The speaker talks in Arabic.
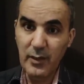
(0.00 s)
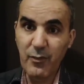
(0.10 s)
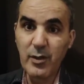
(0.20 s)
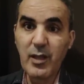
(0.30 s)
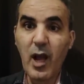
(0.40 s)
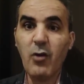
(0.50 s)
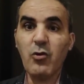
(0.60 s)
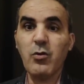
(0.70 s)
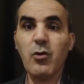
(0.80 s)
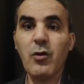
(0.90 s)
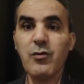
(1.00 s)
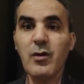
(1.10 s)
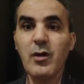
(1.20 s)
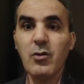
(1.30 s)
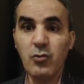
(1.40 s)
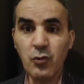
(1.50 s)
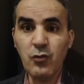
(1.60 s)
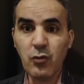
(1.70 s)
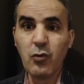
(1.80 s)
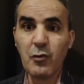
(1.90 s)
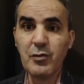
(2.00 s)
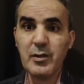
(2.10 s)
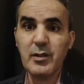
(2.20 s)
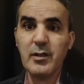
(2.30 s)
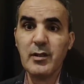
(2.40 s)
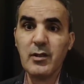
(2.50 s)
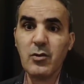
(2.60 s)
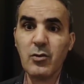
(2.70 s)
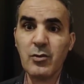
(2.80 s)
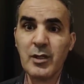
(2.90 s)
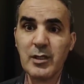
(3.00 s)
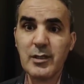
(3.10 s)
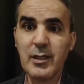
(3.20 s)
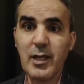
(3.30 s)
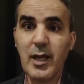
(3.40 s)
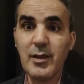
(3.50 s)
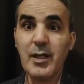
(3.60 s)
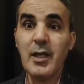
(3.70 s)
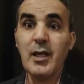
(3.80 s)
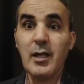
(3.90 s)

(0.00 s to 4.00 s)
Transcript: فيه التحول بالخوف لو نوفو كوفيد كورونا جديده هذه